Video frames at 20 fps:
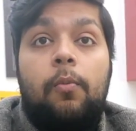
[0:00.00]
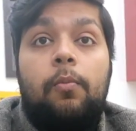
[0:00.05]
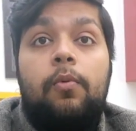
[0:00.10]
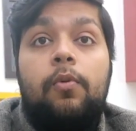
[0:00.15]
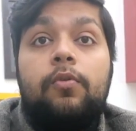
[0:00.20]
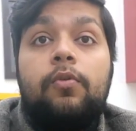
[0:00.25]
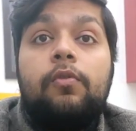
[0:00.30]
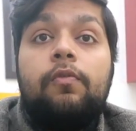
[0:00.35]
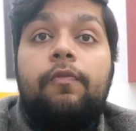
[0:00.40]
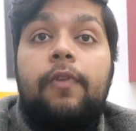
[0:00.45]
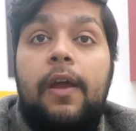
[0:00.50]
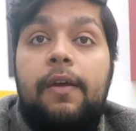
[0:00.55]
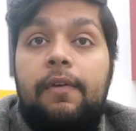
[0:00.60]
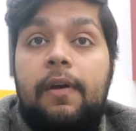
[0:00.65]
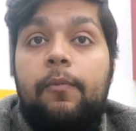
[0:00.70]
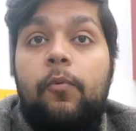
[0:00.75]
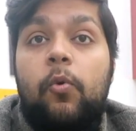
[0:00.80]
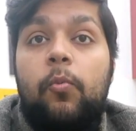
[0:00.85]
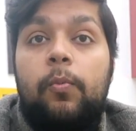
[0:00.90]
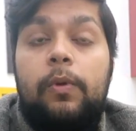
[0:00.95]
ब्लूटूथ 5
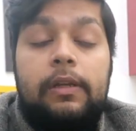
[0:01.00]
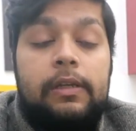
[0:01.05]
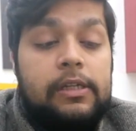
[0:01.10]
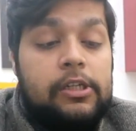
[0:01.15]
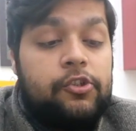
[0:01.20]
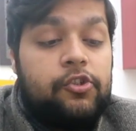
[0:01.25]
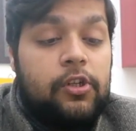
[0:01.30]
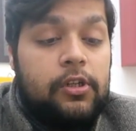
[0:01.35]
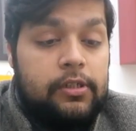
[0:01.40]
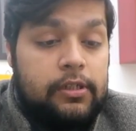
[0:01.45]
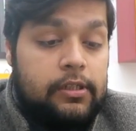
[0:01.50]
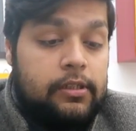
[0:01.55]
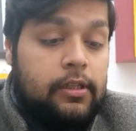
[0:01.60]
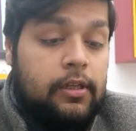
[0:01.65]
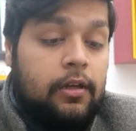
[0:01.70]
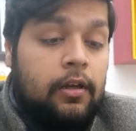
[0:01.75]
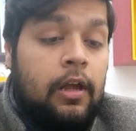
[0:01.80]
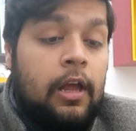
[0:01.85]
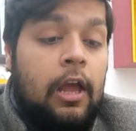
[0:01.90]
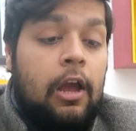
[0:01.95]
आपको मिलना चाहिए
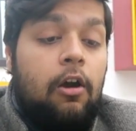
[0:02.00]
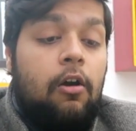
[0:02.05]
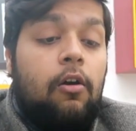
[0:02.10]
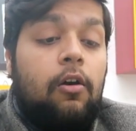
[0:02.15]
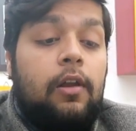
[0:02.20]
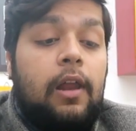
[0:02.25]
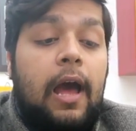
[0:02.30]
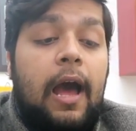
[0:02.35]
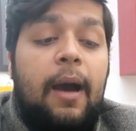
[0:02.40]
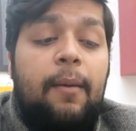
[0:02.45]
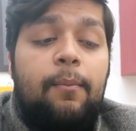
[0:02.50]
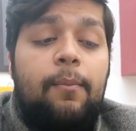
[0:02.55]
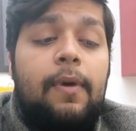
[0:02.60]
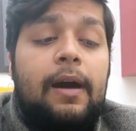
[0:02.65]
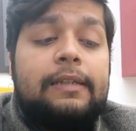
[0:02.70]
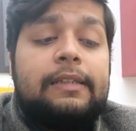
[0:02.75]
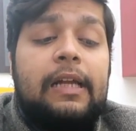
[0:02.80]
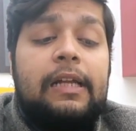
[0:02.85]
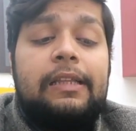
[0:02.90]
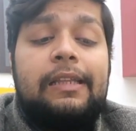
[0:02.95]
था और अब
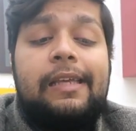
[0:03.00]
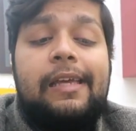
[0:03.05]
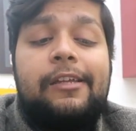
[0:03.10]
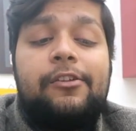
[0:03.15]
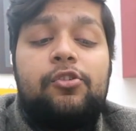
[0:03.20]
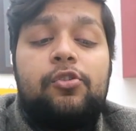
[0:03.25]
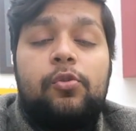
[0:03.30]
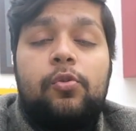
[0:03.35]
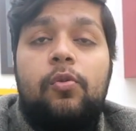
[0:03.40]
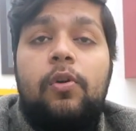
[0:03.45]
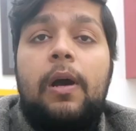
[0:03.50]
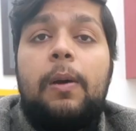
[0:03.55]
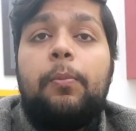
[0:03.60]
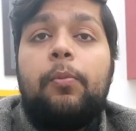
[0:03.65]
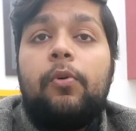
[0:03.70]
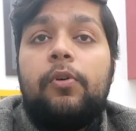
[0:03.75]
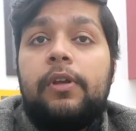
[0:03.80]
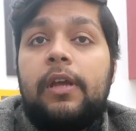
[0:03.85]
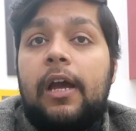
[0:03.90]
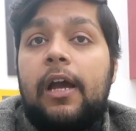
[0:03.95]
बात आती है जो
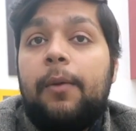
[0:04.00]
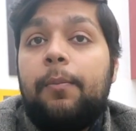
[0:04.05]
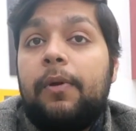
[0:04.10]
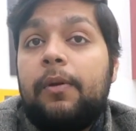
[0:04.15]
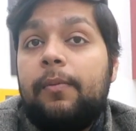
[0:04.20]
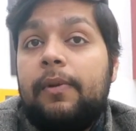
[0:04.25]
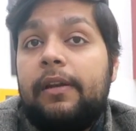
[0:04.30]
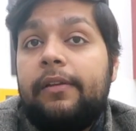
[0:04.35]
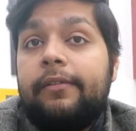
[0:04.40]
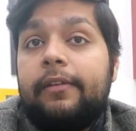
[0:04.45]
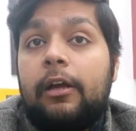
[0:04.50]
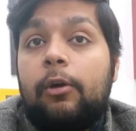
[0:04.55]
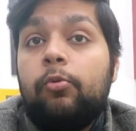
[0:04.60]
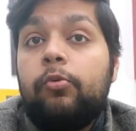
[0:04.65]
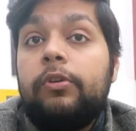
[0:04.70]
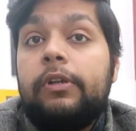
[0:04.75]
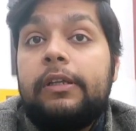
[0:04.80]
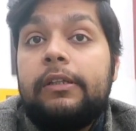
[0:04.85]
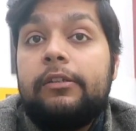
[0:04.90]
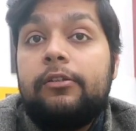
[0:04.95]
आपको यहाँ पर मैंने
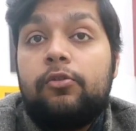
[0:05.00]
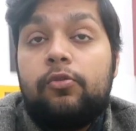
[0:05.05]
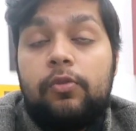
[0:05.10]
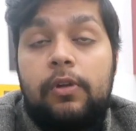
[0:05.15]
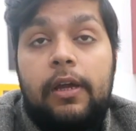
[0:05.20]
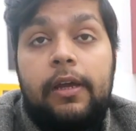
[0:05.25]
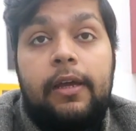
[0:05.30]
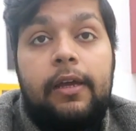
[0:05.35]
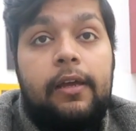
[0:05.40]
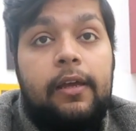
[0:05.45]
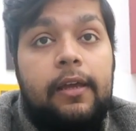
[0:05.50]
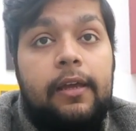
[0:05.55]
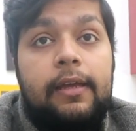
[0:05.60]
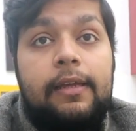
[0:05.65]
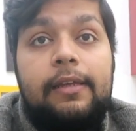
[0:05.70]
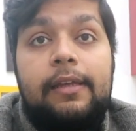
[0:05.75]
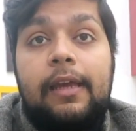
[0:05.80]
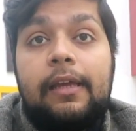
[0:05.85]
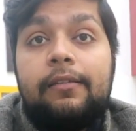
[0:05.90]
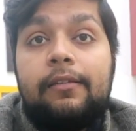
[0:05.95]
साउंड टेस्ट सुनाया है
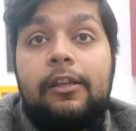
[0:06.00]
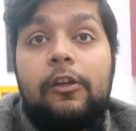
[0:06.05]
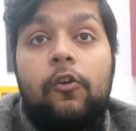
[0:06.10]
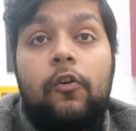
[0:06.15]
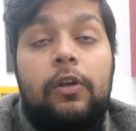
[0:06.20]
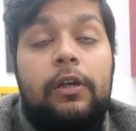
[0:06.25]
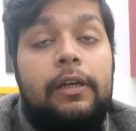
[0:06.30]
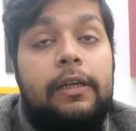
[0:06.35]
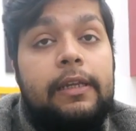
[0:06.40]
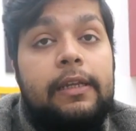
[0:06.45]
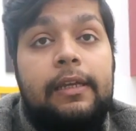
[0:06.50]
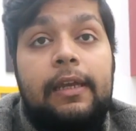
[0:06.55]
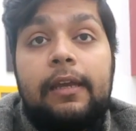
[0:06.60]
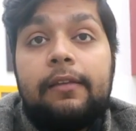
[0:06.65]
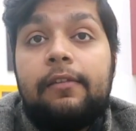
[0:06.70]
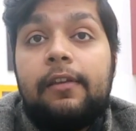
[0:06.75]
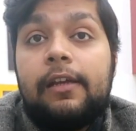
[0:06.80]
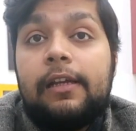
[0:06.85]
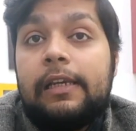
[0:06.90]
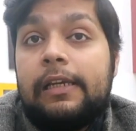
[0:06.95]
कैसी क्वालिटी
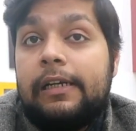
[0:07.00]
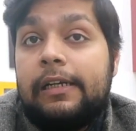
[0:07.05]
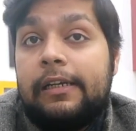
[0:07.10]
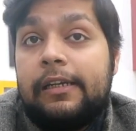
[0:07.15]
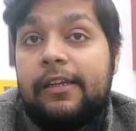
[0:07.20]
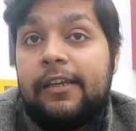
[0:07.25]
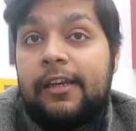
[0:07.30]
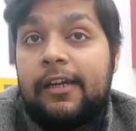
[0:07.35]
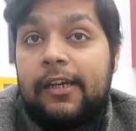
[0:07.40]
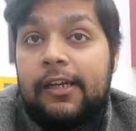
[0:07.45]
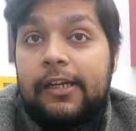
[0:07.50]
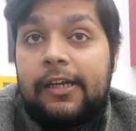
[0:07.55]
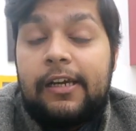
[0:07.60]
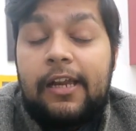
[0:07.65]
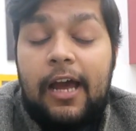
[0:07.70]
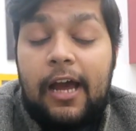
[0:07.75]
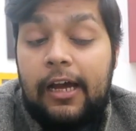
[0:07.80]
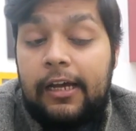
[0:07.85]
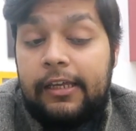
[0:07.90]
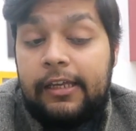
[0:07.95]
कैसी क्लैरिटी निकल
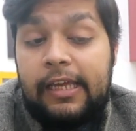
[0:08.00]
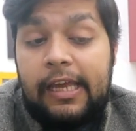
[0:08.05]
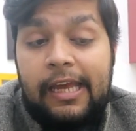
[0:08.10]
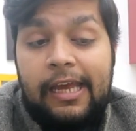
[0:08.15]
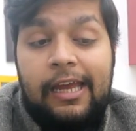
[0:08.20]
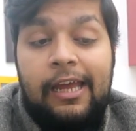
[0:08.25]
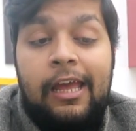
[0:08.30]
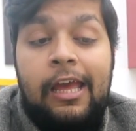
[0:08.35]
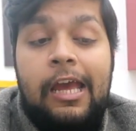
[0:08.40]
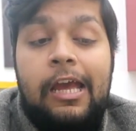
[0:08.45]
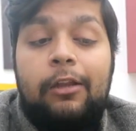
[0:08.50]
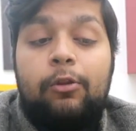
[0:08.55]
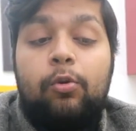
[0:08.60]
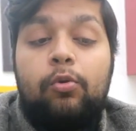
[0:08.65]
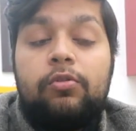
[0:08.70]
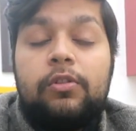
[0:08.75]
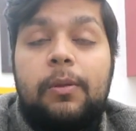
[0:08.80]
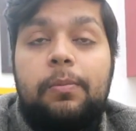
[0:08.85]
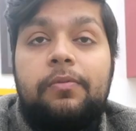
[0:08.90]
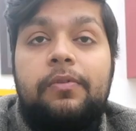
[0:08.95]
कर आई है
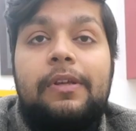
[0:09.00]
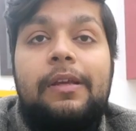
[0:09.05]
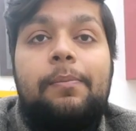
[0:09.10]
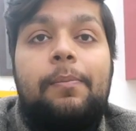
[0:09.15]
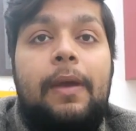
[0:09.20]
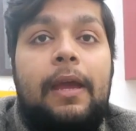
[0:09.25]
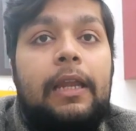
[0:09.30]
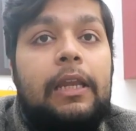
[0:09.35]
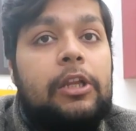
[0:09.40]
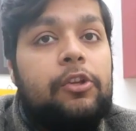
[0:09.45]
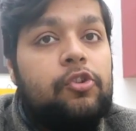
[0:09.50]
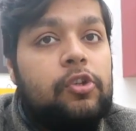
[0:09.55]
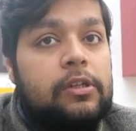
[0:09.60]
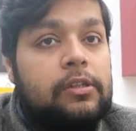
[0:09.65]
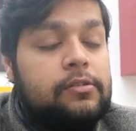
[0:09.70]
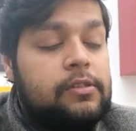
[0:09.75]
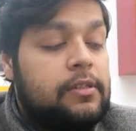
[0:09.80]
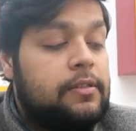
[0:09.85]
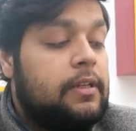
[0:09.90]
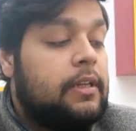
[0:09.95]
तो सबसे पहली
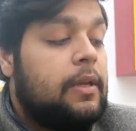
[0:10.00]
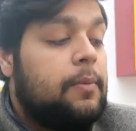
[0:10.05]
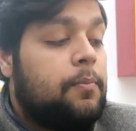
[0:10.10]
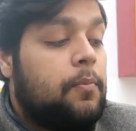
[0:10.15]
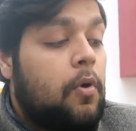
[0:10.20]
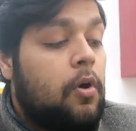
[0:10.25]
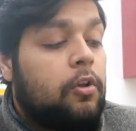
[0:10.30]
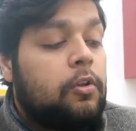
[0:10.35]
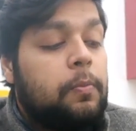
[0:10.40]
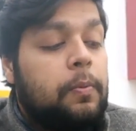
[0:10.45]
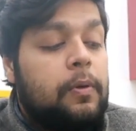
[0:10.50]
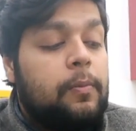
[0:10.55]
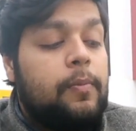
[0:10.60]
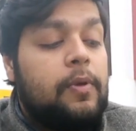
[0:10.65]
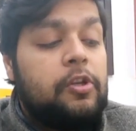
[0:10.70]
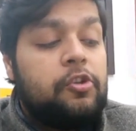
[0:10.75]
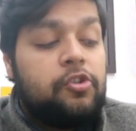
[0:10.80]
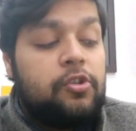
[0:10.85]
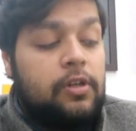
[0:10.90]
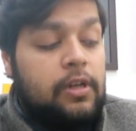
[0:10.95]
चीज़ जैसे कि बॉक्स पर
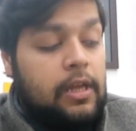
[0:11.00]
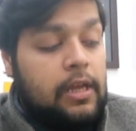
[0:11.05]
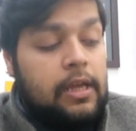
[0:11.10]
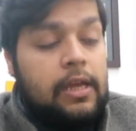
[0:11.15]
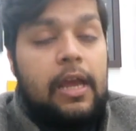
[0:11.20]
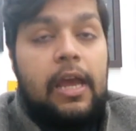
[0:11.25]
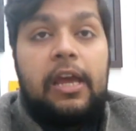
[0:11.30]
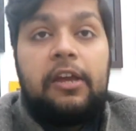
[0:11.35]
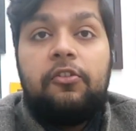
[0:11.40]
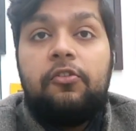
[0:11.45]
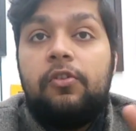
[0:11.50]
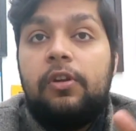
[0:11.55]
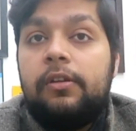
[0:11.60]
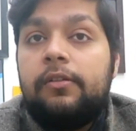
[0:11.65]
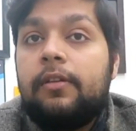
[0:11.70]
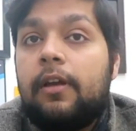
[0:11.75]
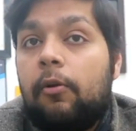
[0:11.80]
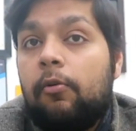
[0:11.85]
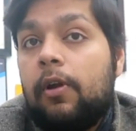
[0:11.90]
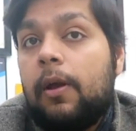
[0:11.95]
मैंशन है एच
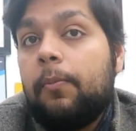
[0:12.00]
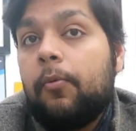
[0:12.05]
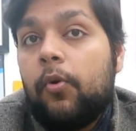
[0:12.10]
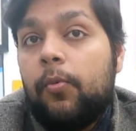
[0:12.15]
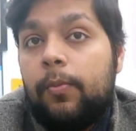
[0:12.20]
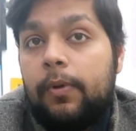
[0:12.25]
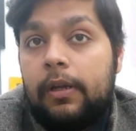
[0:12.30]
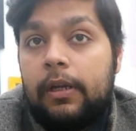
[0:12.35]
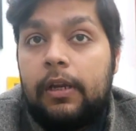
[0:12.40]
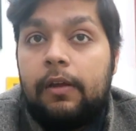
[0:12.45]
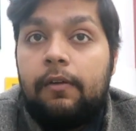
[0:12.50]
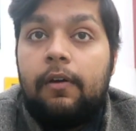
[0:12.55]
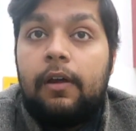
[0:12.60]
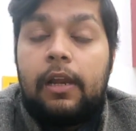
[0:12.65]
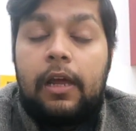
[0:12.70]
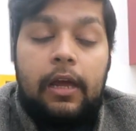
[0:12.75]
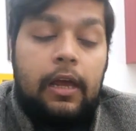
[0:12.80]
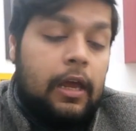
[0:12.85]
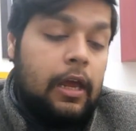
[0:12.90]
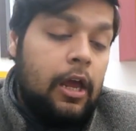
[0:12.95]
साउंड आपको मिलने
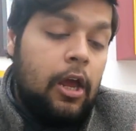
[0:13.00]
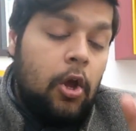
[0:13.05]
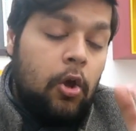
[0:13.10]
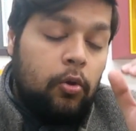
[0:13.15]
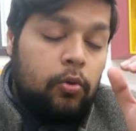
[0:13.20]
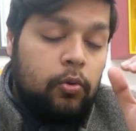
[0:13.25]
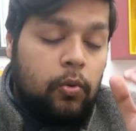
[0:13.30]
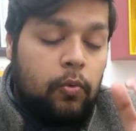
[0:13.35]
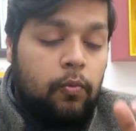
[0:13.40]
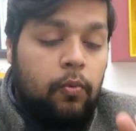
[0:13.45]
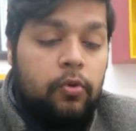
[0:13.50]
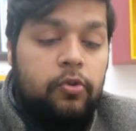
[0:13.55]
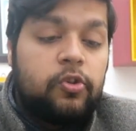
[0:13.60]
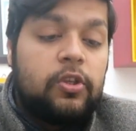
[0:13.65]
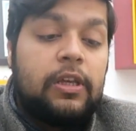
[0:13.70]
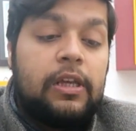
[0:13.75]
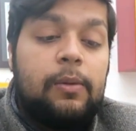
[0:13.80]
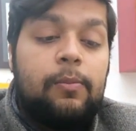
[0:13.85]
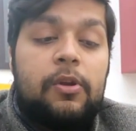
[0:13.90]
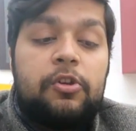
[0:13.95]
वाला है तो वो
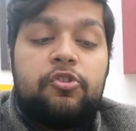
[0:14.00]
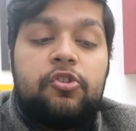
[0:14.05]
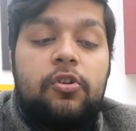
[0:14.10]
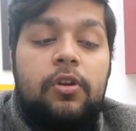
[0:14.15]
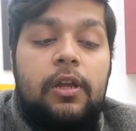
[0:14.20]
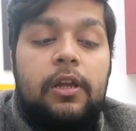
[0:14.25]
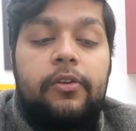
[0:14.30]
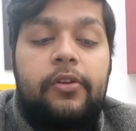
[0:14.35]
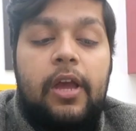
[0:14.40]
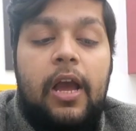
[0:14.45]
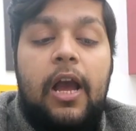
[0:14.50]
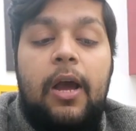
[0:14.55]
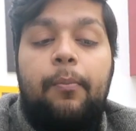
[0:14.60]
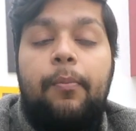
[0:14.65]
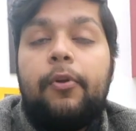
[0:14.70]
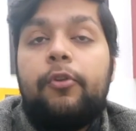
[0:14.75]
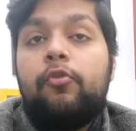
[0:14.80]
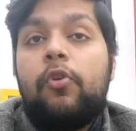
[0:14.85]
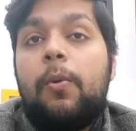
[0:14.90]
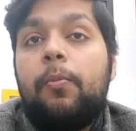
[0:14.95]
सही सही मेंशन है यहाँ
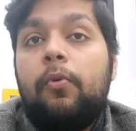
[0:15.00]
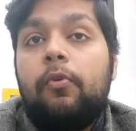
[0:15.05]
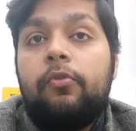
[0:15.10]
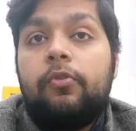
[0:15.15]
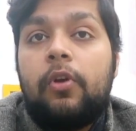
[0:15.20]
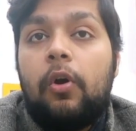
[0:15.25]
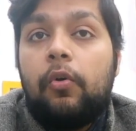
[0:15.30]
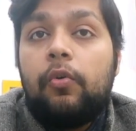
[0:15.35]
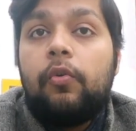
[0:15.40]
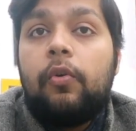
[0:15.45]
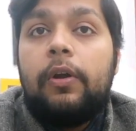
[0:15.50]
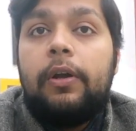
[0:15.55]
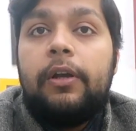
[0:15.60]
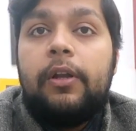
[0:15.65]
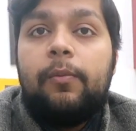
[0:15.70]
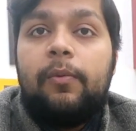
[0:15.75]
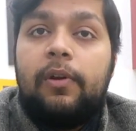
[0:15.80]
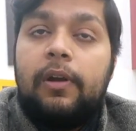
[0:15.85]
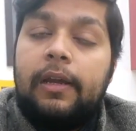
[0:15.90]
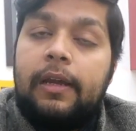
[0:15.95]
पर जो आपको साउंड
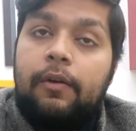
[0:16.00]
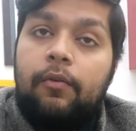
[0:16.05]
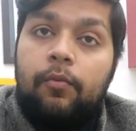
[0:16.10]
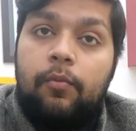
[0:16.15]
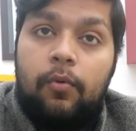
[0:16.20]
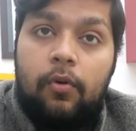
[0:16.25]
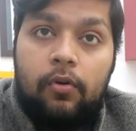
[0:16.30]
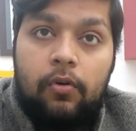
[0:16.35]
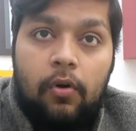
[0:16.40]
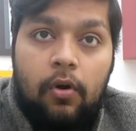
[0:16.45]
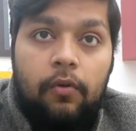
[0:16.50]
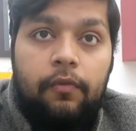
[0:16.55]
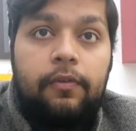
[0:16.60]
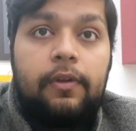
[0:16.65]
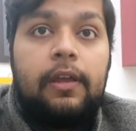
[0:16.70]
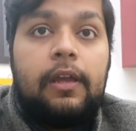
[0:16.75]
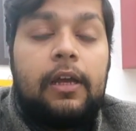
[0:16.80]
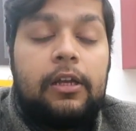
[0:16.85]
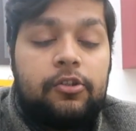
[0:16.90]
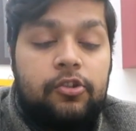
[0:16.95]
क्वालिटी मिल रही है वो
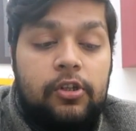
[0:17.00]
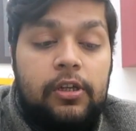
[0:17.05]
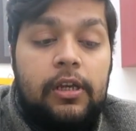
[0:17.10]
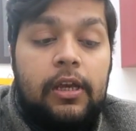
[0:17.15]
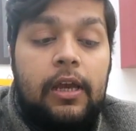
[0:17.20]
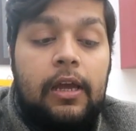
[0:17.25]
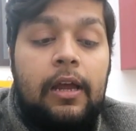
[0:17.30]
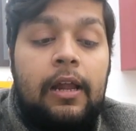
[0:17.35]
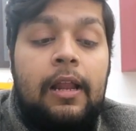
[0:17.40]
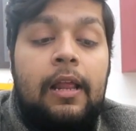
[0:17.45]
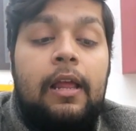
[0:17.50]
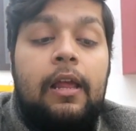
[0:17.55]
काफ़ी अच्छी है